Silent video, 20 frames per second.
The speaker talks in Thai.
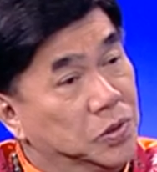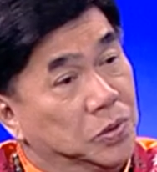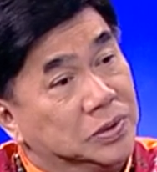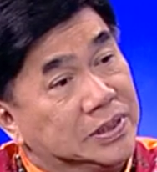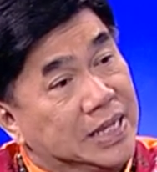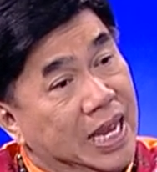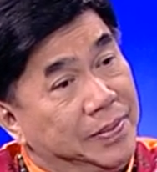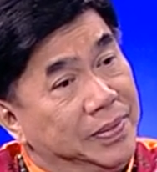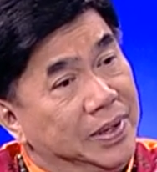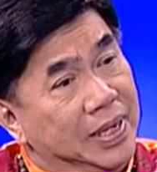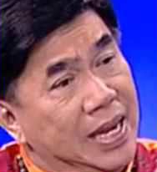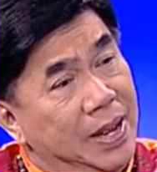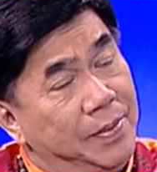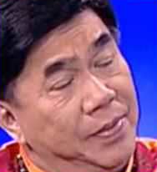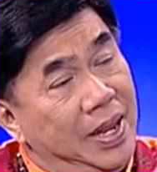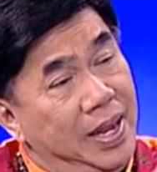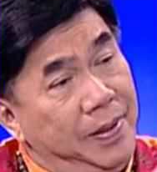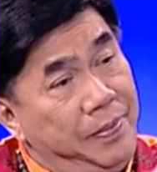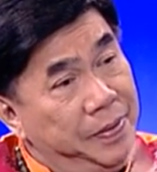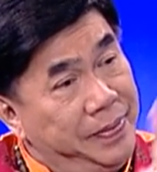สงสัย พี่ก็ถาม
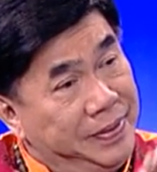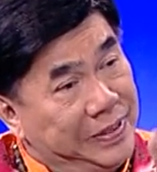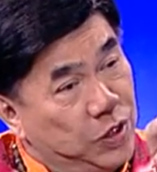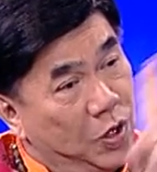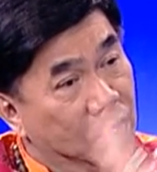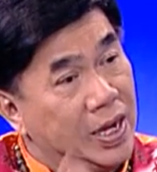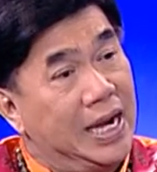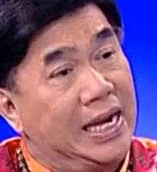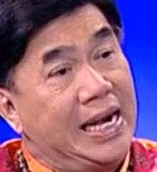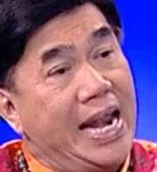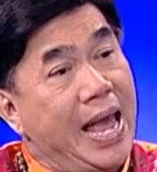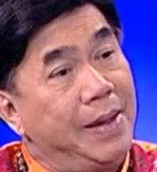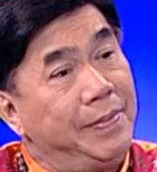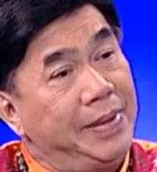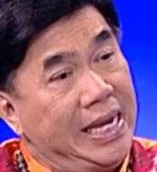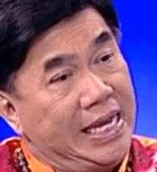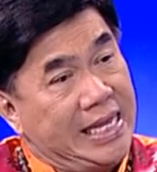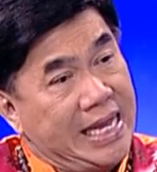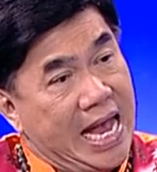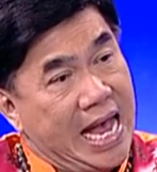ว่าเอ๊ะพี่ไปสองครั้งแรกไม่
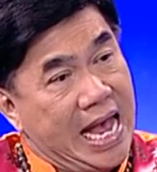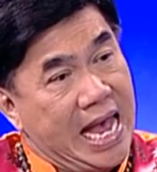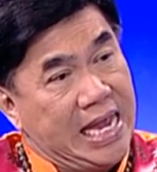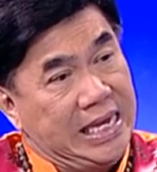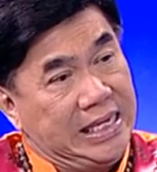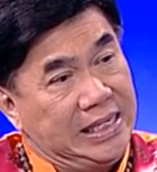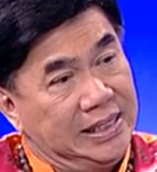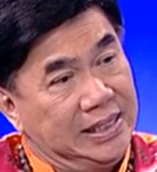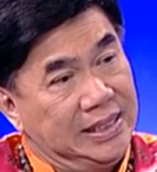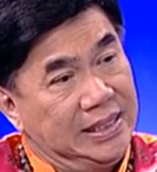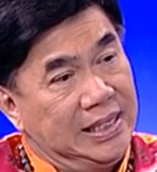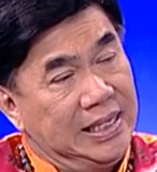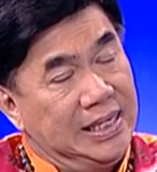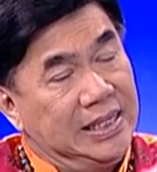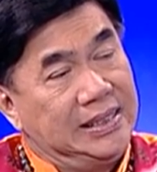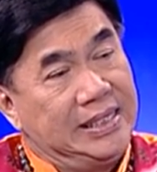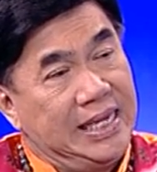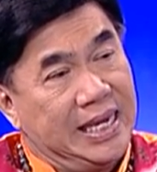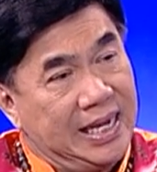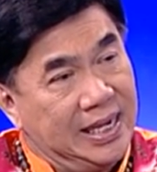ได้ถ่ายครับ
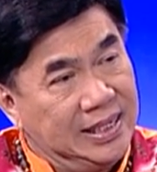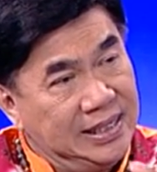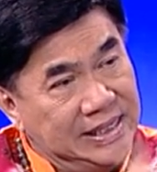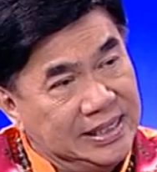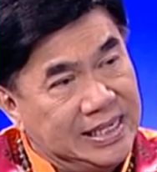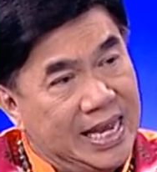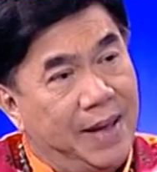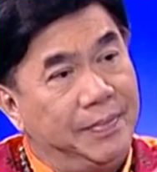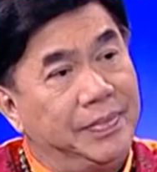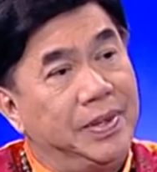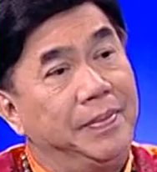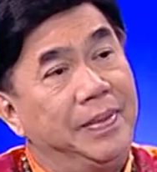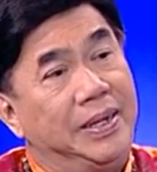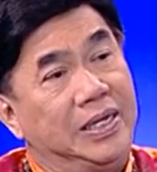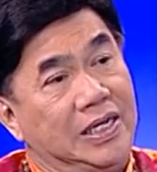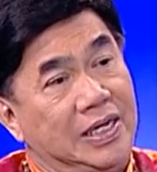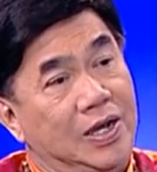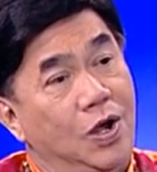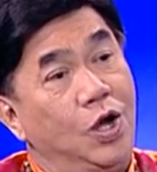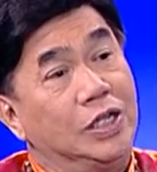แต่ครั้งที่สามทำไม
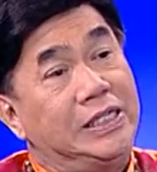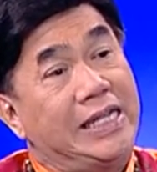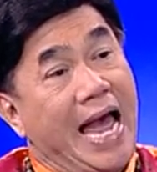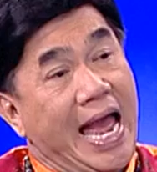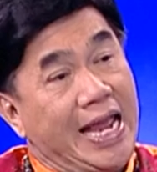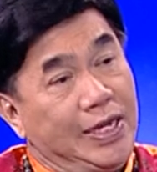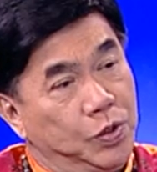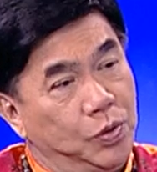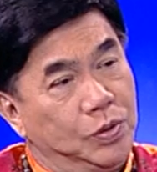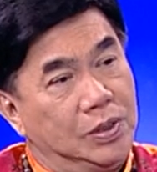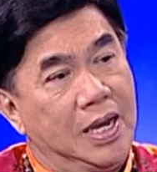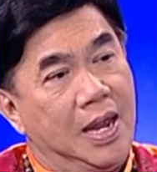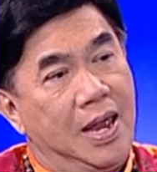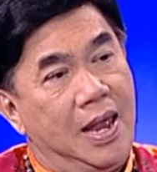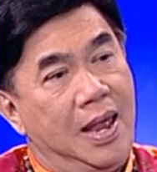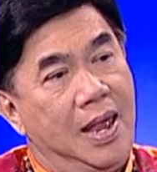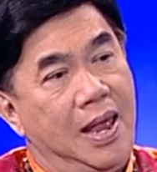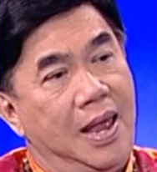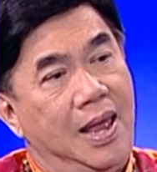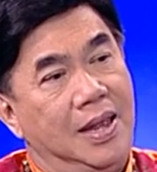ถึงขอถ่ายทุก
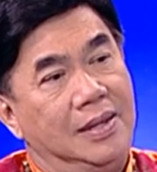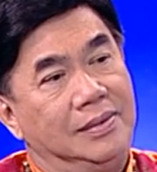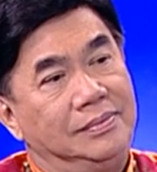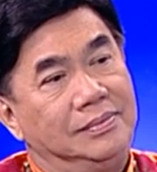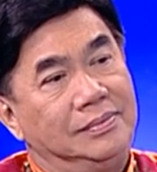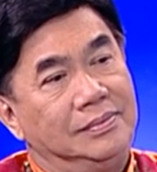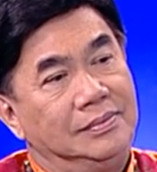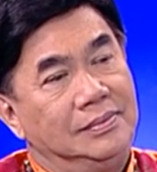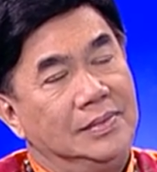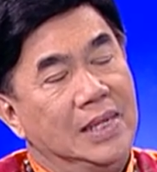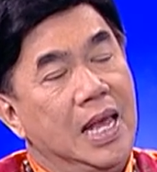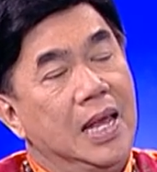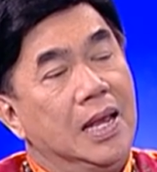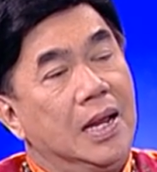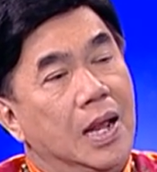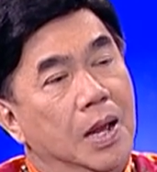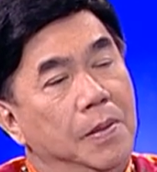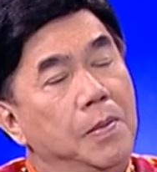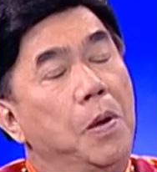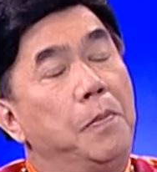
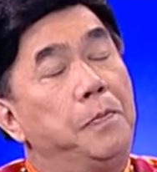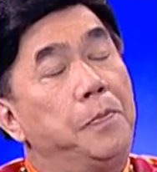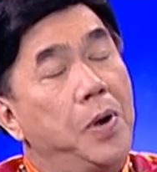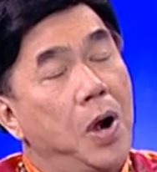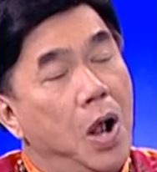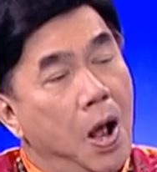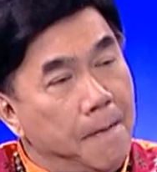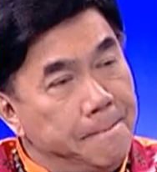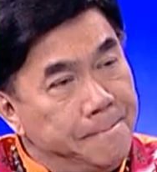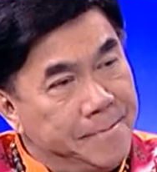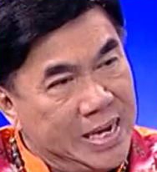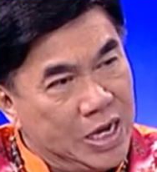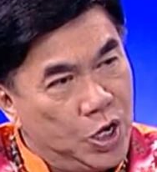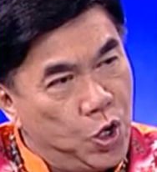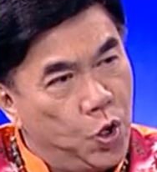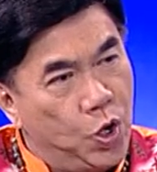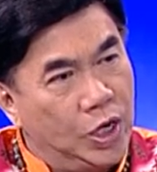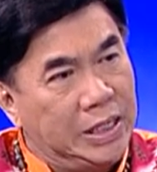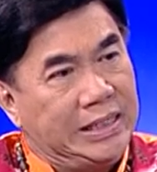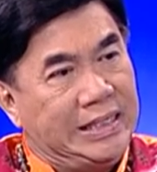เขาบอกเพราะมี
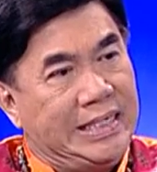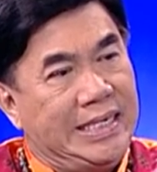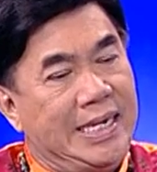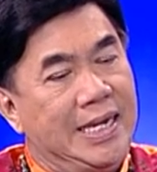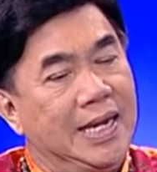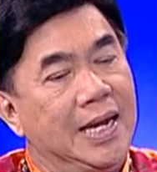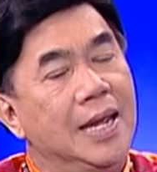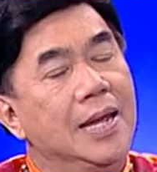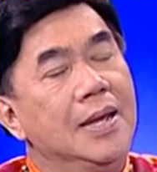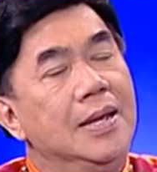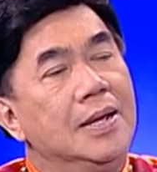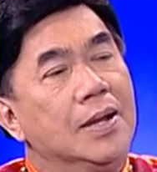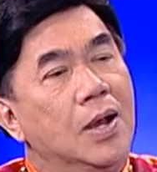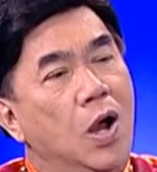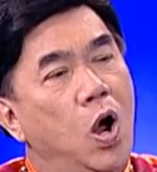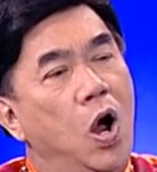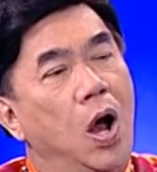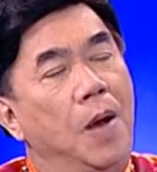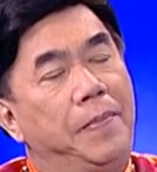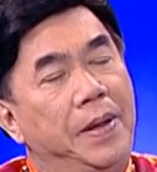คนที่
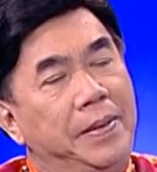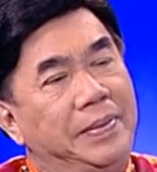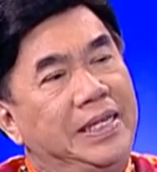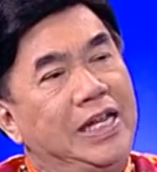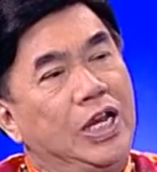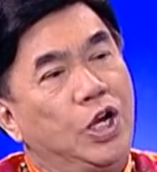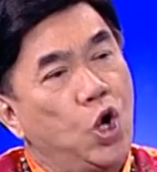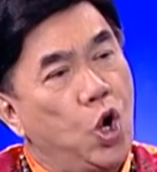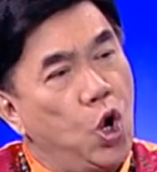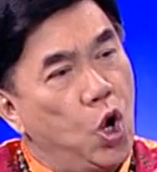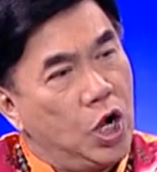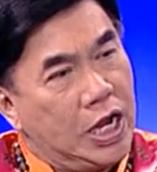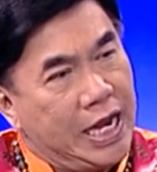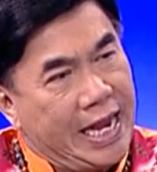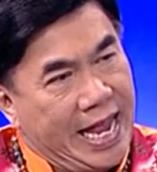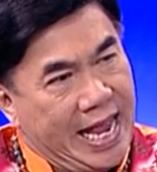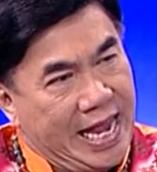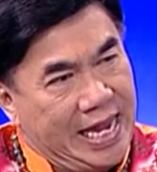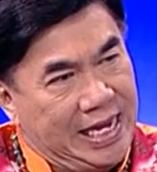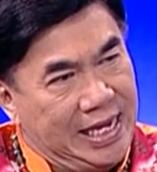ขอไปประเทศกอ
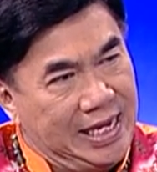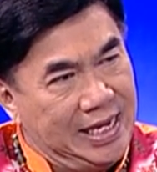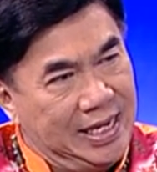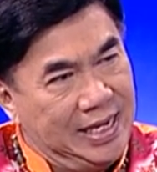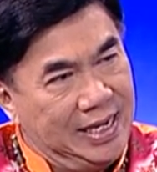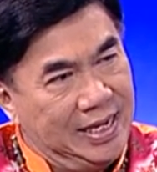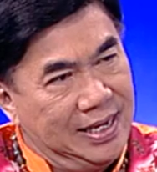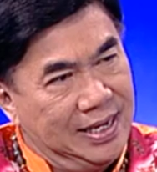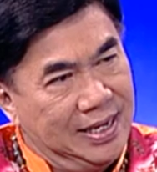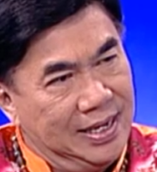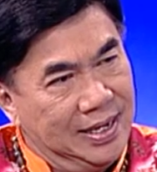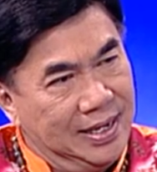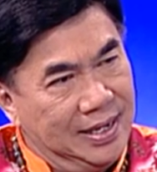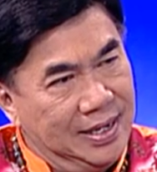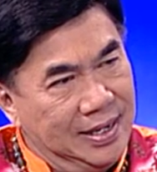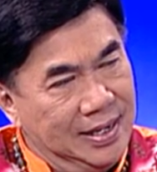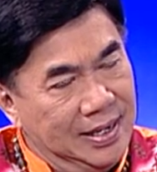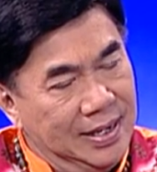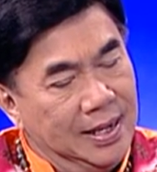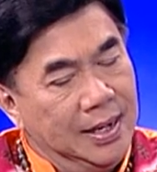ไก่ ครับ
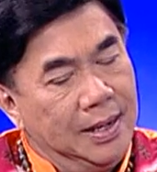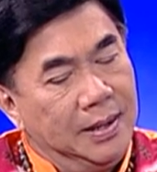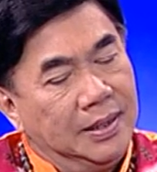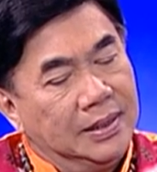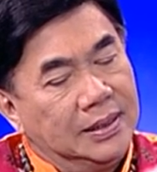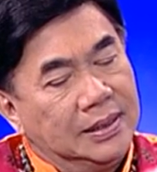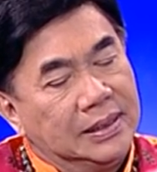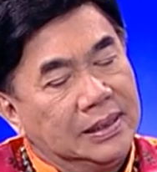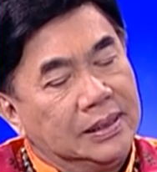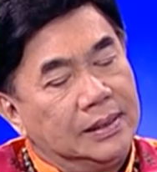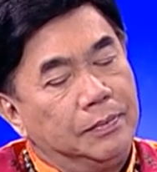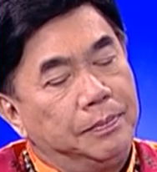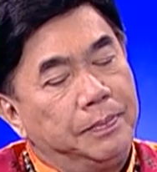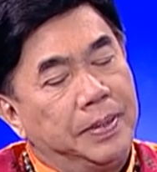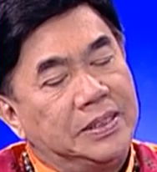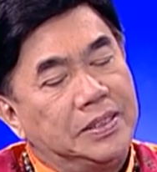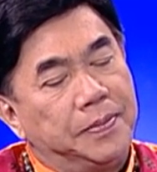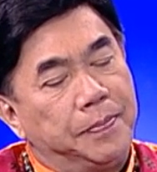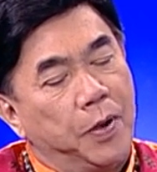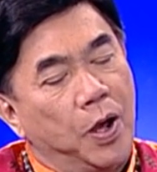พา
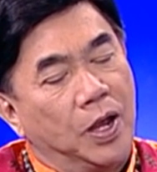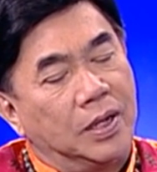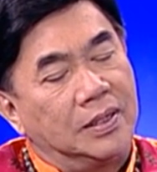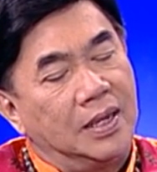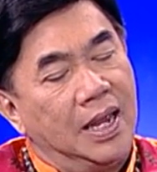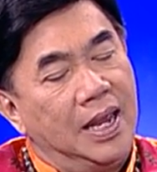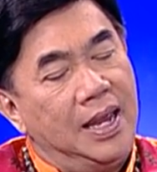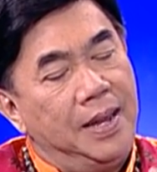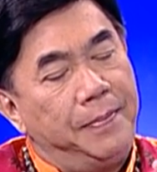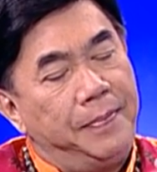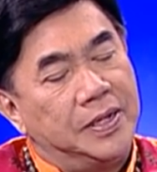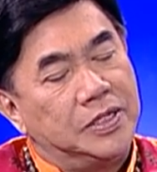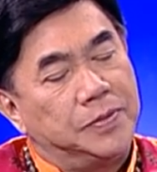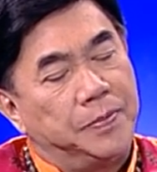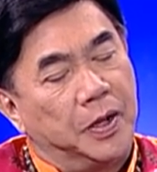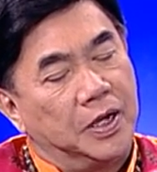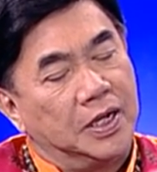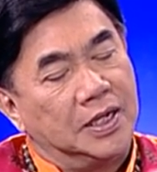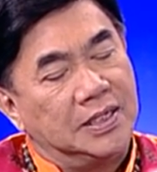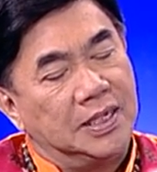สปอร์ต เอ้พาสปอ
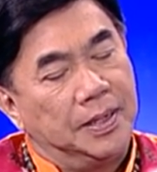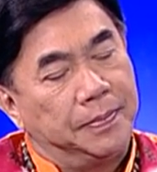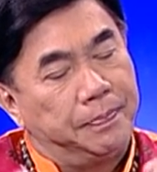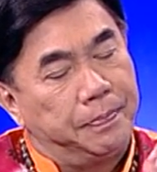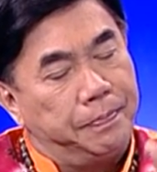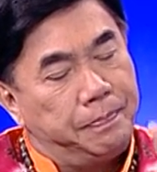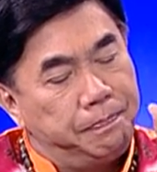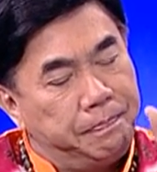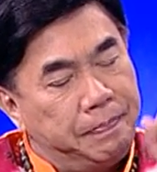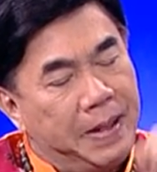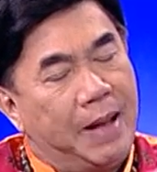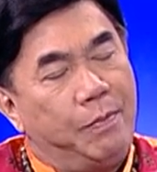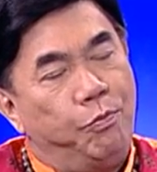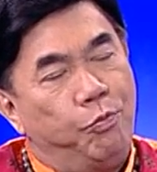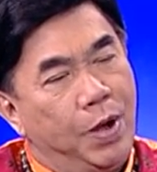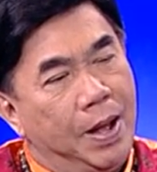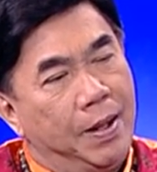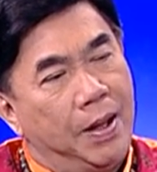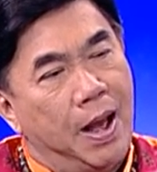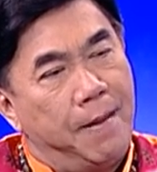ร์ตก็จะปั๊ม
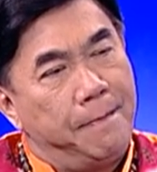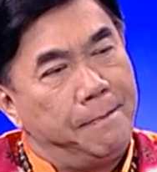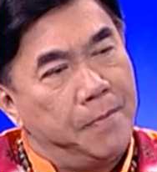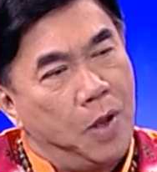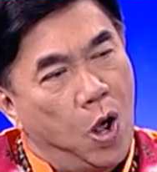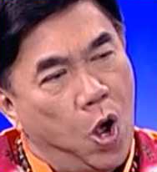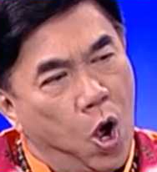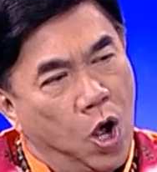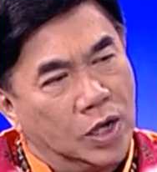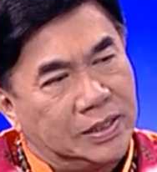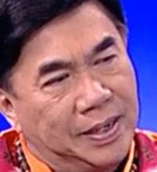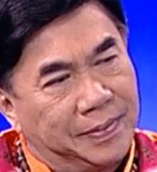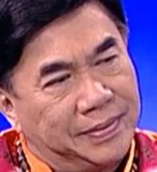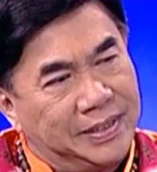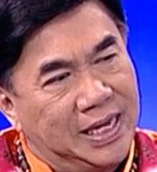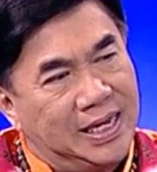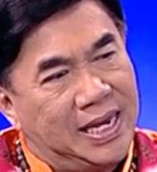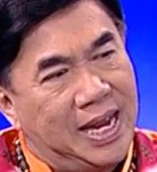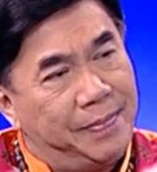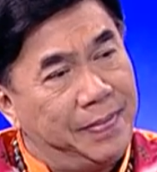ว่าออกจากประเท
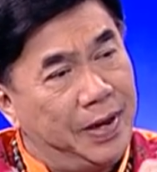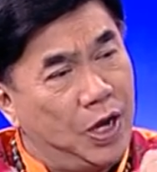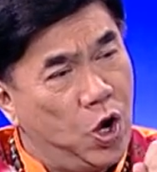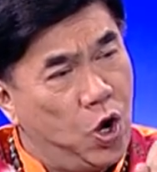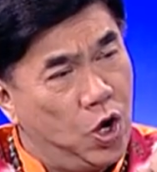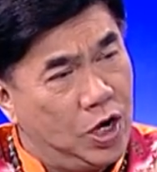ศไทยไปกอ